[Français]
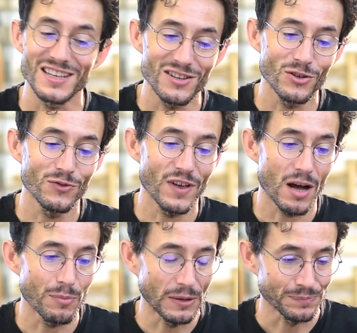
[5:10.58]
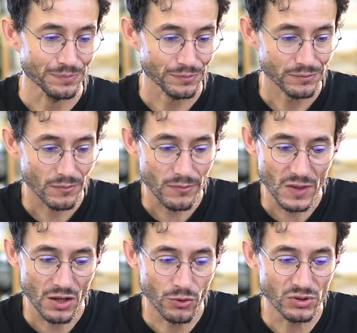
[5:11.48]
il ne se verra pas.
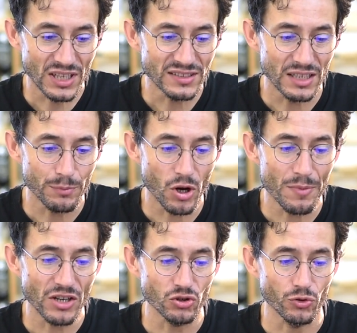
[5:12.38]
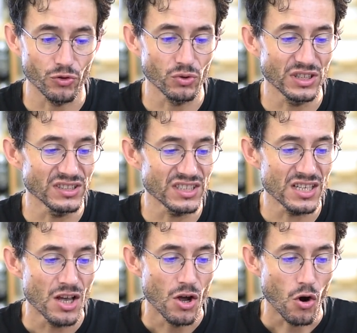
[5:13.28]
Donc ça, c'est une première chose. Donc
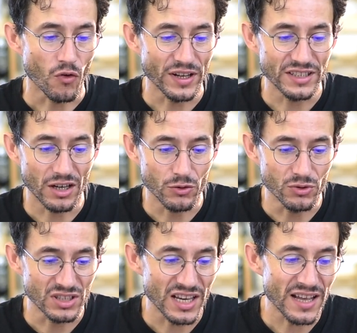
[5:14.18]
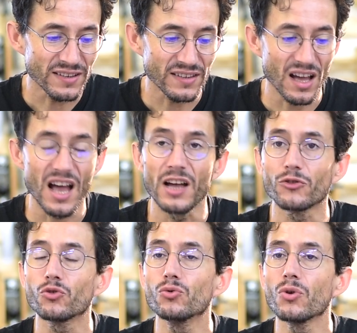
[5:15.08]
ici, on va dire une caisse, un
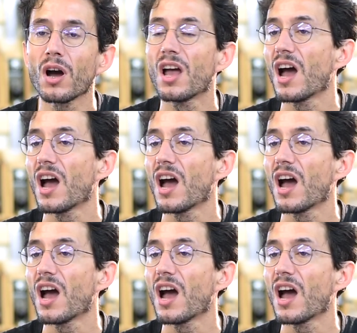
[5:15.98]
tour